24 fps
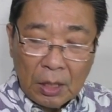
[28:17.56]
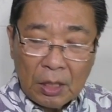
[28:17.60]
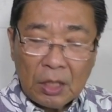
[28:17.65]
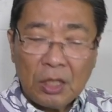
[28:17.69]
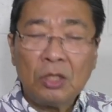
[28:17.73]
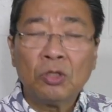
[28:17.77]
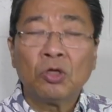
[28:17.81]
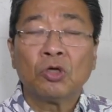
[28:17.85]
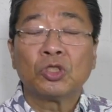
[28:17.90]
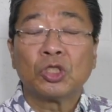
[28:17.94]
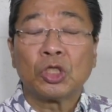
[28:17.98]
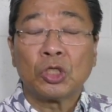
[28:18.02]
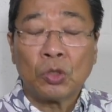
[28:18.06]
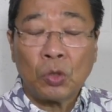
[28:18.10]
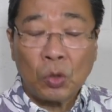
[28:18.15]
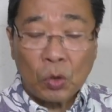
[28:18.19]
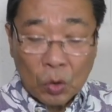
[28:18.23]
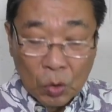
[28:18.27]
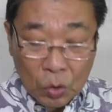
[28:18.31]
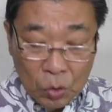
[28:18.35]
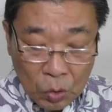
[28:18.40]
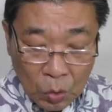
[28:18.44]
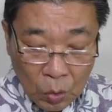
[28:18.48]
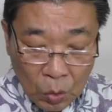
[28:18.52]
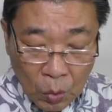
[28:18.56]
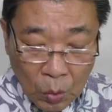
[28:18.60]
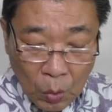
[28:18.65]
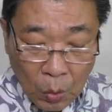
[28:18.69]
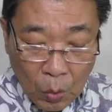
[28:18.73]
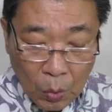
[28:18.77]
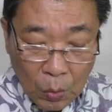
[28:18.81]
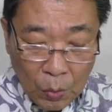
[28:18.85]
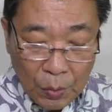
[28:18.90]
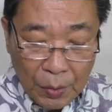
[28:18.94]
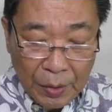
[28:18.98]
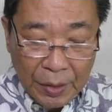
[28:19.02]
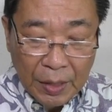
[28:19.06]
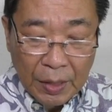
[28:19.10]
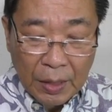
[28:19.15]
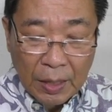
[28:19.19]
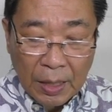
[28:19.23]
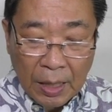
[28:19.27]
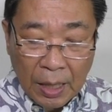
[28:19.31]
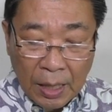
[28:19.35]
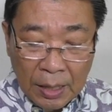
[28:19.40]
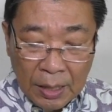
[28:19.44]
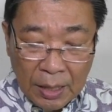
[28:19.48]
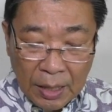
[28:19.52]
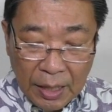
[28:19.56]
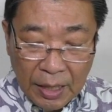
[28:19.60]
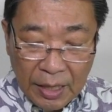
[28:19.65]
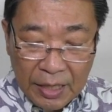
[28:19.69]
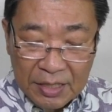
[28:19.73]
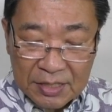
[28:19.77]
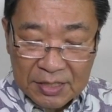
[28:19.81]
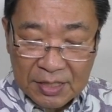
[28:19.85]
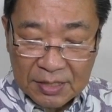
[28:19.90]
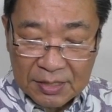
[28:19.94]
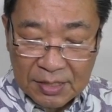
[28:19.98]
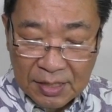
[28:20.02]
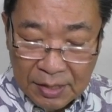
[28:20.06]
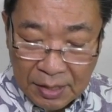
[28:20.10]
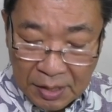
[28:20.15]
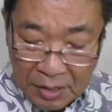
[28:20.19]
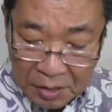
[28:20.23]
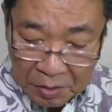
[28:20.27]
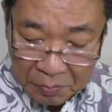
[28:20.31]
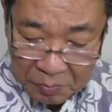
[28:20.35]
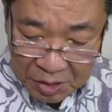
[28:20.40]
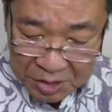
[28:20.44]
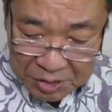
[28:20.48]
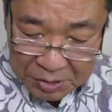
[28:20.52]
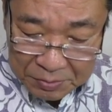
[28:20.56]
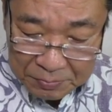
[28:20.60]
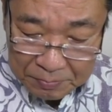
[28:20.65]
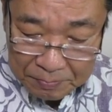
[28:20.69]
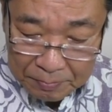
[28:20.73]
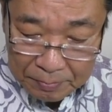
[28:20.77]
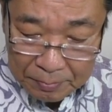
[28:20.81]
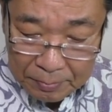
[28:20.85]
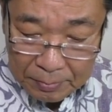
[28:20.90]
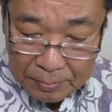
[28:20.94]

命のことを考えさせられます